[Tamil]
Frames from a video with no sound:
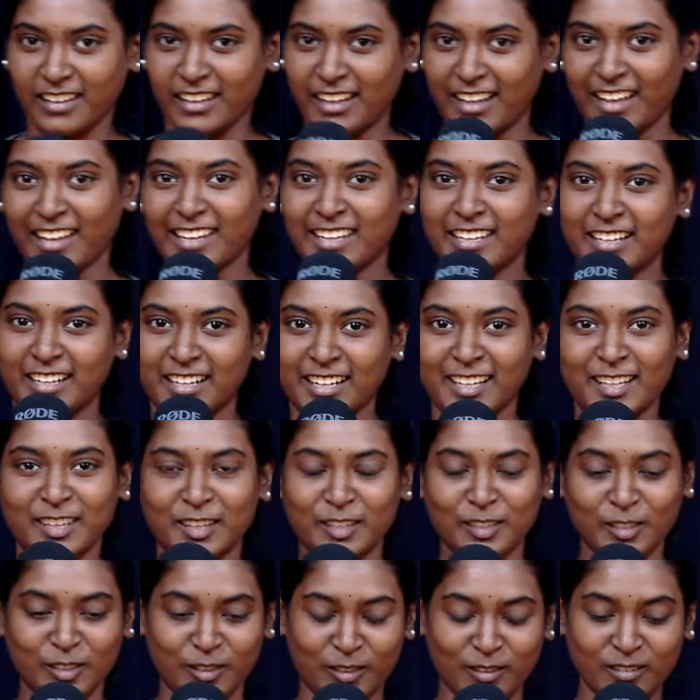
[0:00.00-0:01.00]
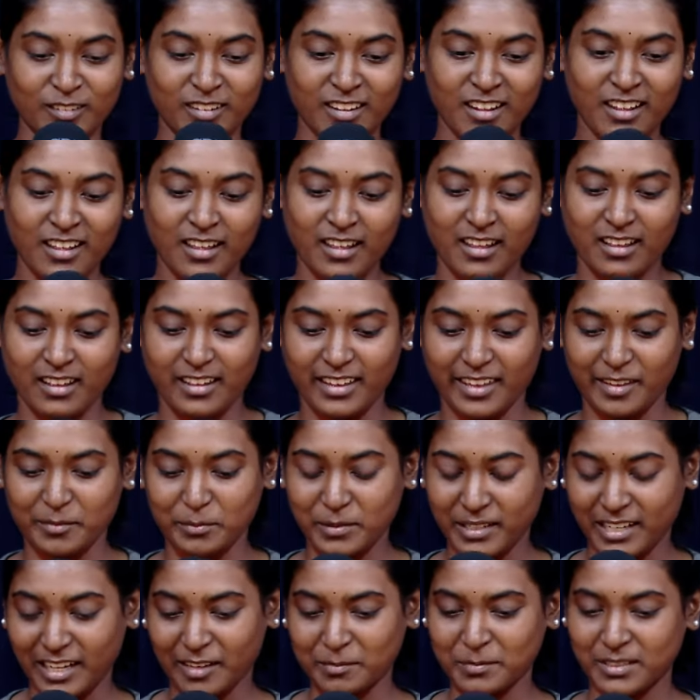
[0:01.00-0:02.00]
ஹாய் எல்லாத்துக்கும்
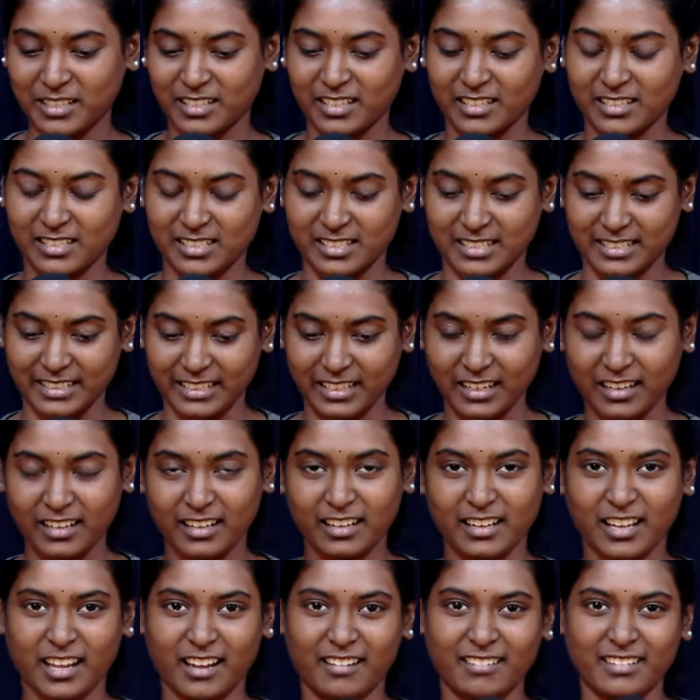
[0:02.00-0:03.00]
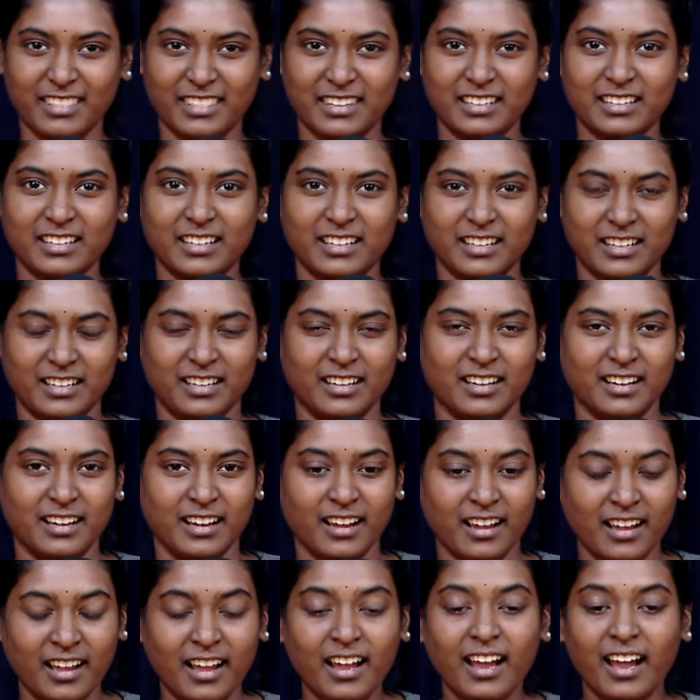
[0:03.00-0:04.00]
என் பேர் அபினேஷ்ரி நான் வந்து
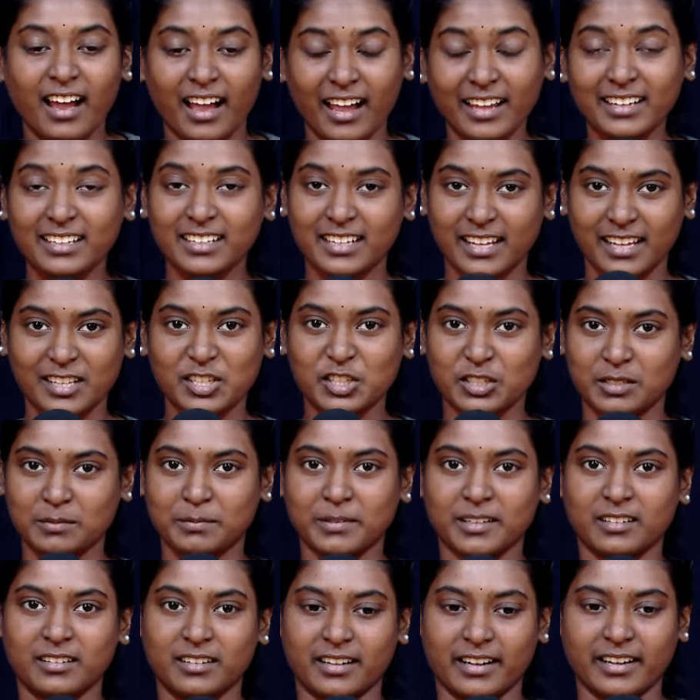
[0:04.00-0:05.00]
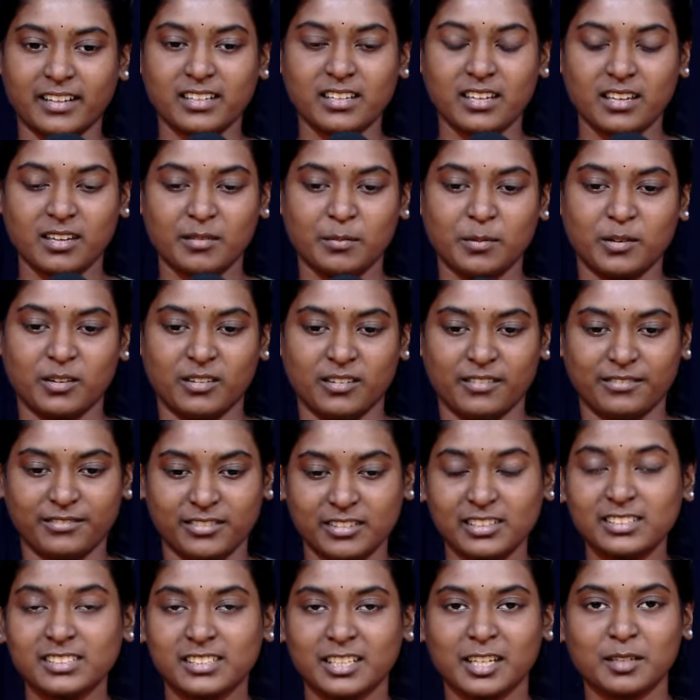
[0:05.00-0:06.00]
ஆர்கிடெக்சர் பண்ணுறேன் இப்போது
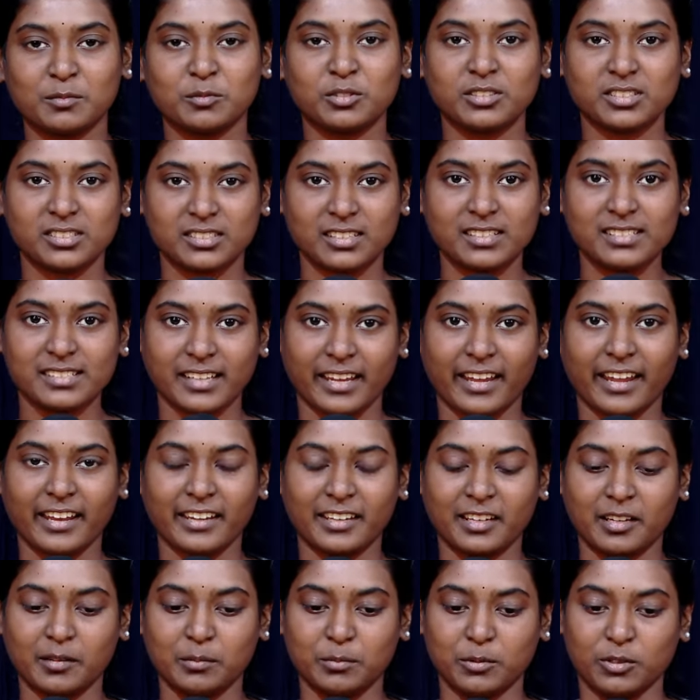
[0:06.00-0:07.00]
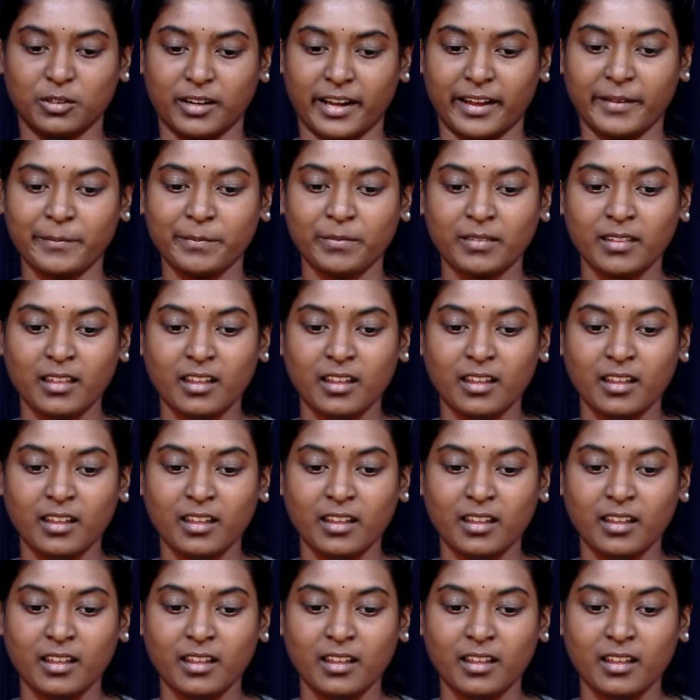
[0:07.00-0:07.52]
ஃபர்ஸ்ட் இயர் முடிச்சுட்டு செகண்ட் இயர் போகிறேன்